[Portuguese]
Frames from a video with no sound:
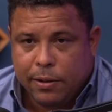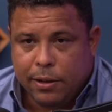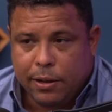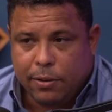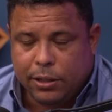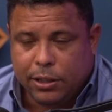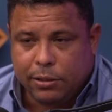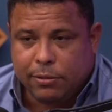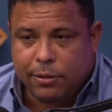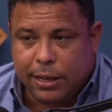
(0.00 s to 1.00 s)
É, eu acho
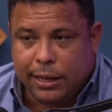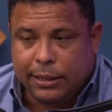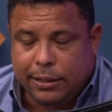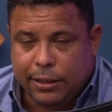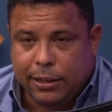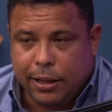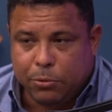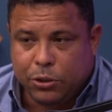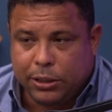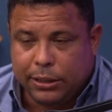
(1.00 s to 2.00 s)
que, tem que
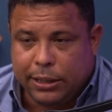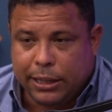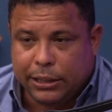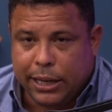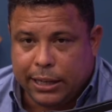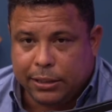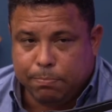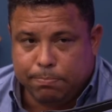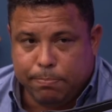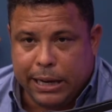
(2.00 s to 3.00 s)
temos que ter as regras
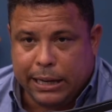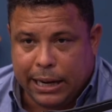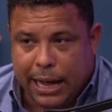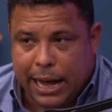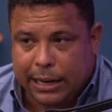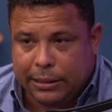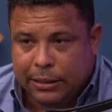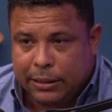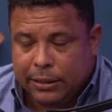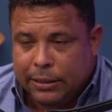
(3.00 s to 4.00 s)
bem claras
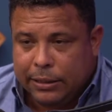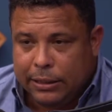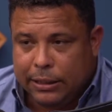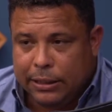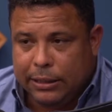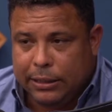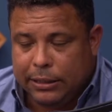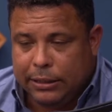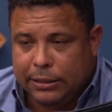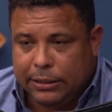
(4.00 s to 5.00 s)

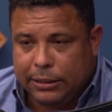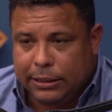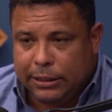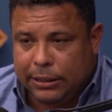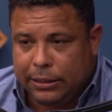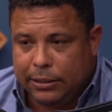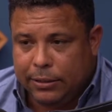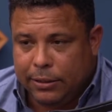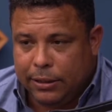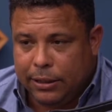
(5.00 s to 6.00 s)
né, de
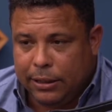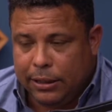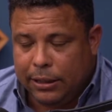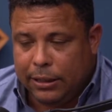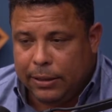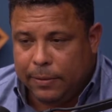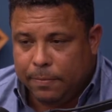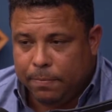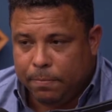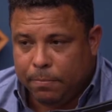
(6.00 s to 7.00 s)
que. É,
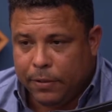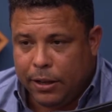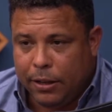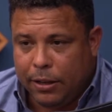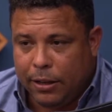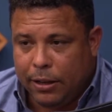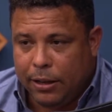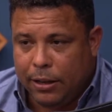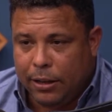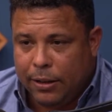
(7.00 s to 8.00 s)

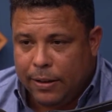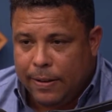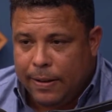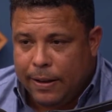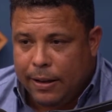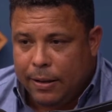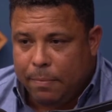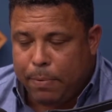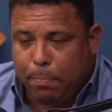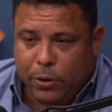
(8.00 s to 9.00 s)
é,
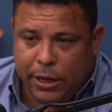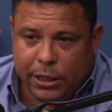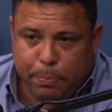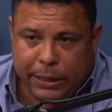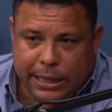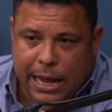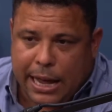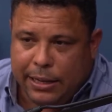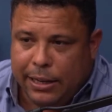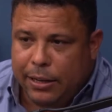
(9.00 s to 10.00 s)
para poder
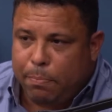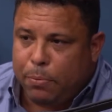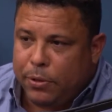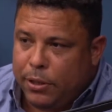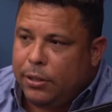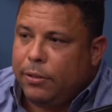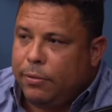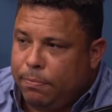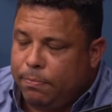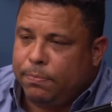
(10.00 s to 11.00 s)
respeitar, né?
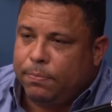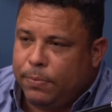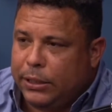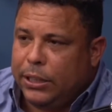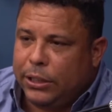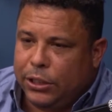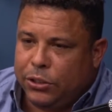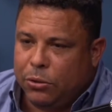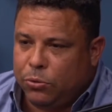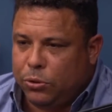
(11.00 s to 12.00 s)
Poder fazer a
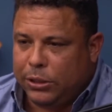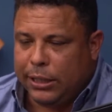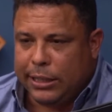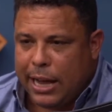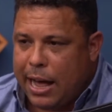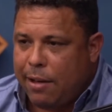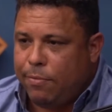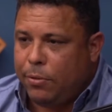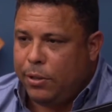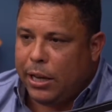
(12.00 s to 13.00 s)
gestão
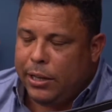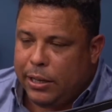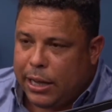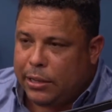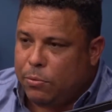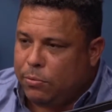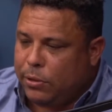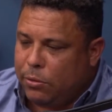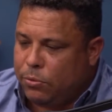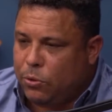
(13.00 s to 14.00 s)
sustentável, e aí cada um
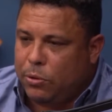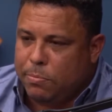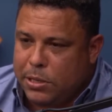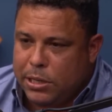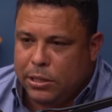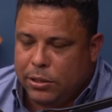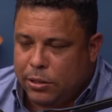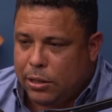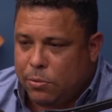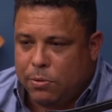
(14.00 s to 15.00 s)
tem o seu limite,
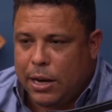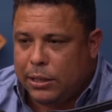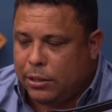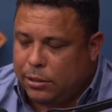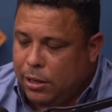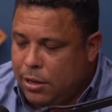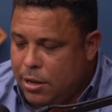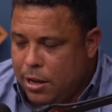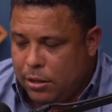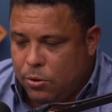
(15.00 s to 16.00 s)
cada um gasta
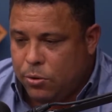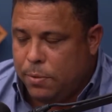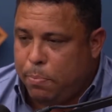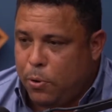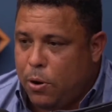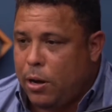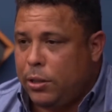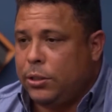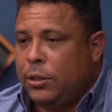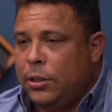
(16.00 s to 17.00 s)
até onde
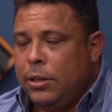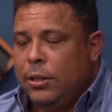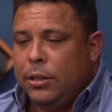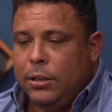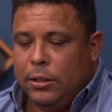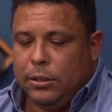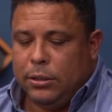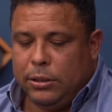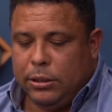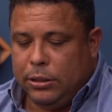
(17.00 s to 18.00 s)
pode.
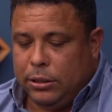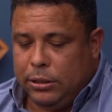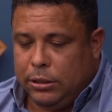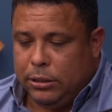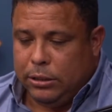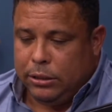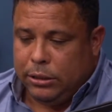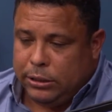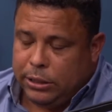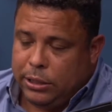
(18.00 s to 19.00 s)
E,
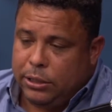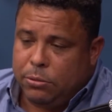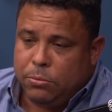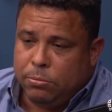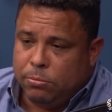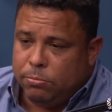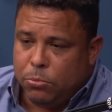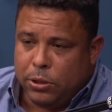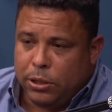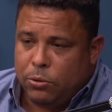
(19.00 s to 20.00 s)
e seguir um
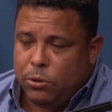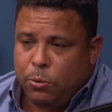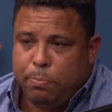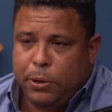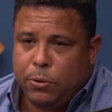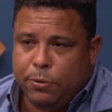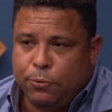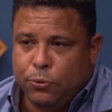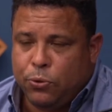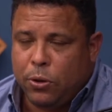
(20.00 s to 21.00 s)
modelo europeu que
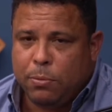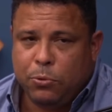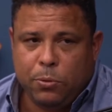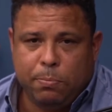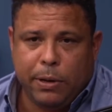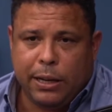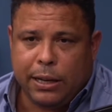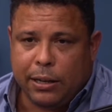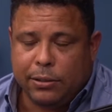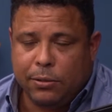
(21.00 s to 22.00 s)
funciona muito bem,
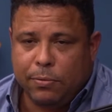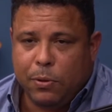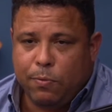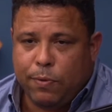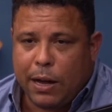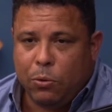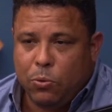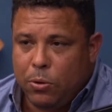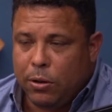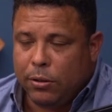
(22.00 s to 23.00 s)
cara. Se eu ver o
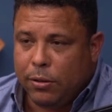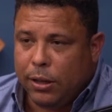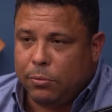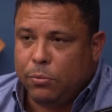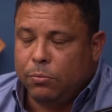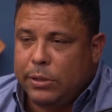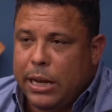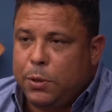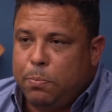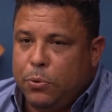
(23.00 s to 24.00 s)
valor, cara, com
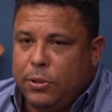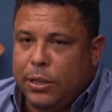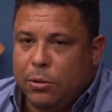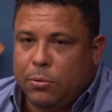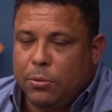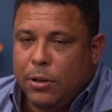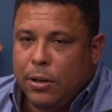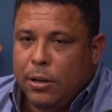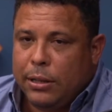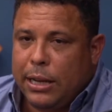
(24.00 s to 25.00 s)
10%
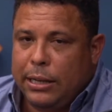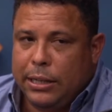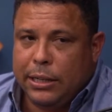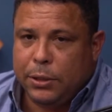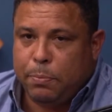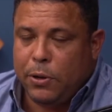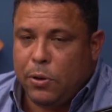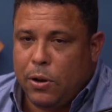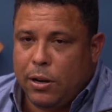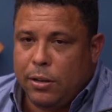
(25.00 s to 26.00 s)
da Liga
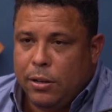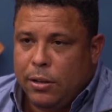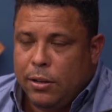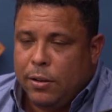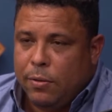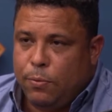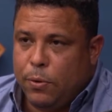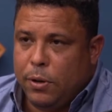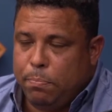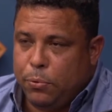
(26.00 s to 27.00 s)
Espanhola
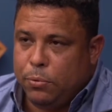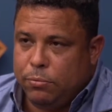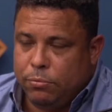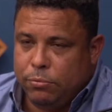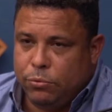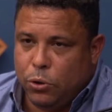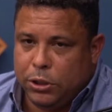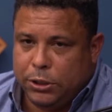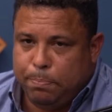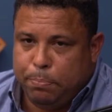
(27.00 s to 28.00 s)
foi por
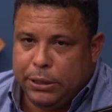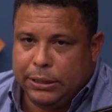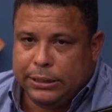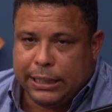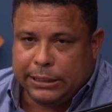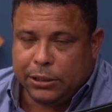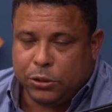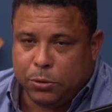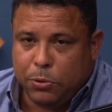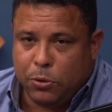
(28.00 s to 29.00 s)
2 bi
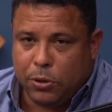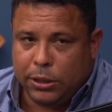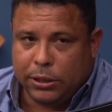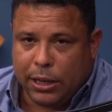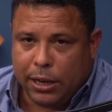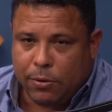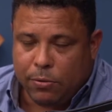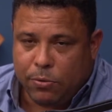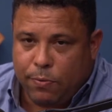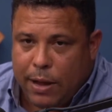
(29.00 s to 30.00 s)
700 milhões, cara,
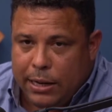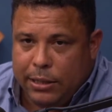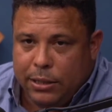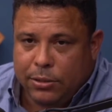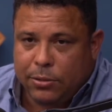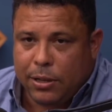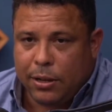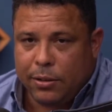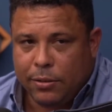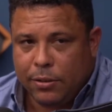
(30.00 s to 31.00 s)
quanto vale isso, cara?